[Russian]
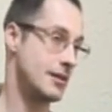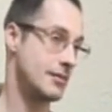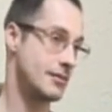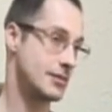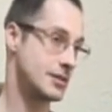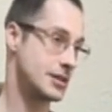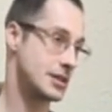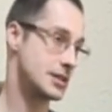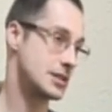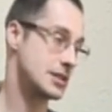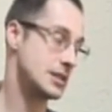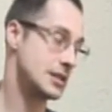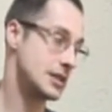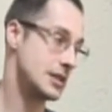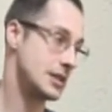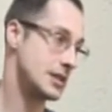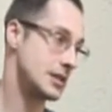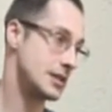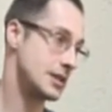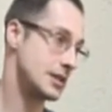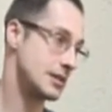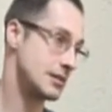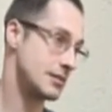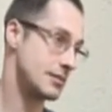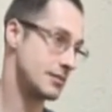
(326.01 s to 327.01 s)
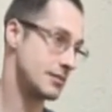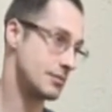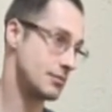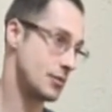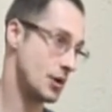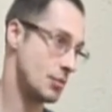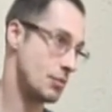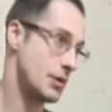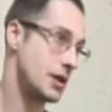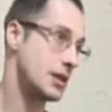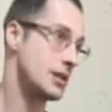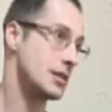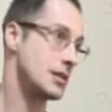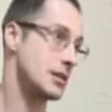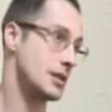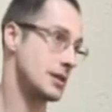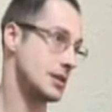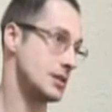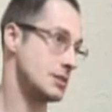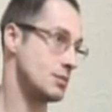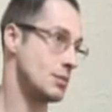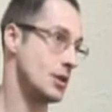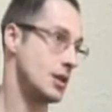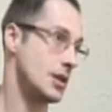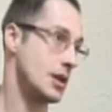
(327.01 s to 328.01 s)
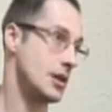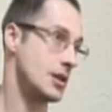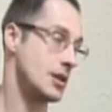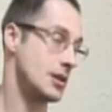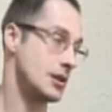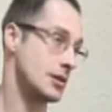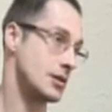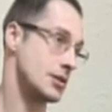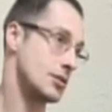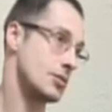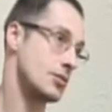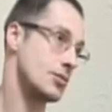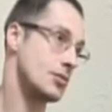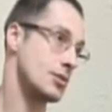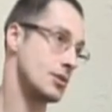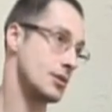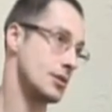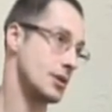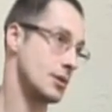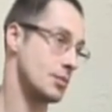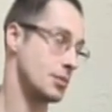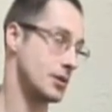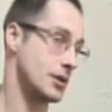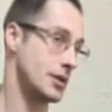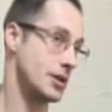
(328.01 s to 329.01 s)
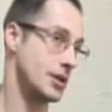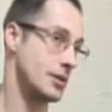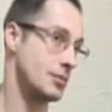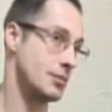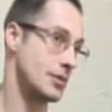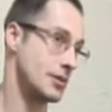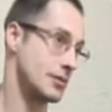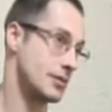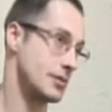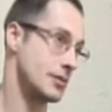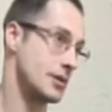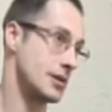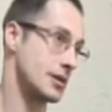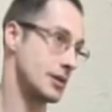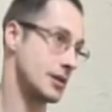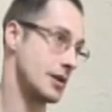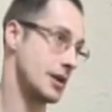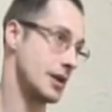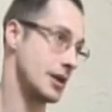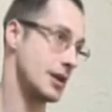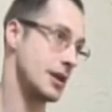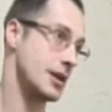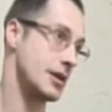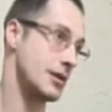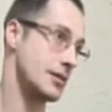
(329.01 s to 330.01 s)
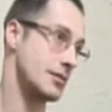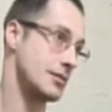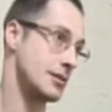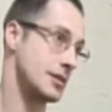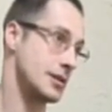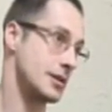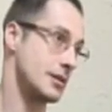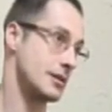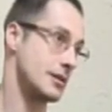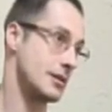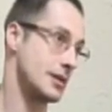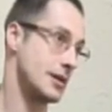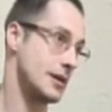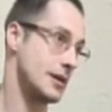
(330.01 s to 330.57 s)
возрастные моменты, изменения, которые необходимо откоррегировать.